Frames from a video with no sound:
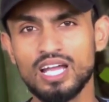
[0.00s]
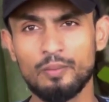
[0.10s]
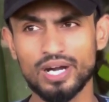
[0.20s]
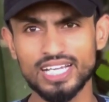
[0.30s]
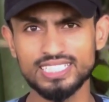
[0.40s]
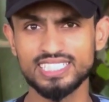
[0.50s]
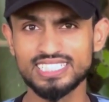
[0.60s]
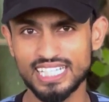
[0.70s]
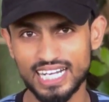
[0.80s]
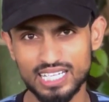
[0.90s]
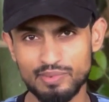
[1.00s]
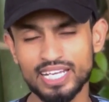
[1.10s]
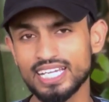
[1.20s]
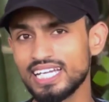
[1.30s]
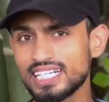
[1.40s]
बट किस रिसेंटली मैंने
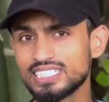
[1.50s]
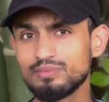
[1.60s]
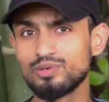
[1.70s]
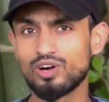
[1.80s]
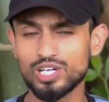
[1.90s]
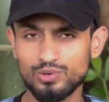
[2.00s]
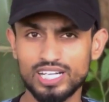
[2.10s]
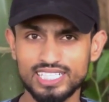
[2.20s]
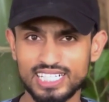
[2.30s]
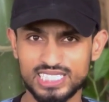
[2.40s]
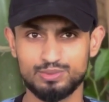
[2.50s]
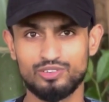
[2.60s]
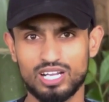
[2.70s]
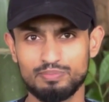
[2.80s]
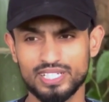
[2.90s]
एट जी बी वन ट्वेंटी एट जी बी
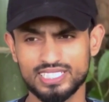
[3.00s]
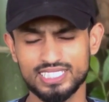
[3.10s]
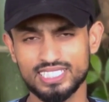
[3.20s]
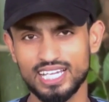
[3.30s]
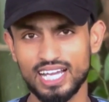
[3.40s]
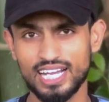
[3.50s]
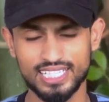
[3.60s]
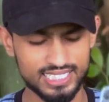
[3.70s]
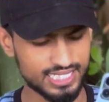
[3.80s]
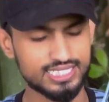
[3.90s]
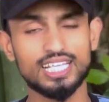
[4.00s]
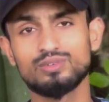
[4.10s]
वाला परचेज किया एंड इसके साथ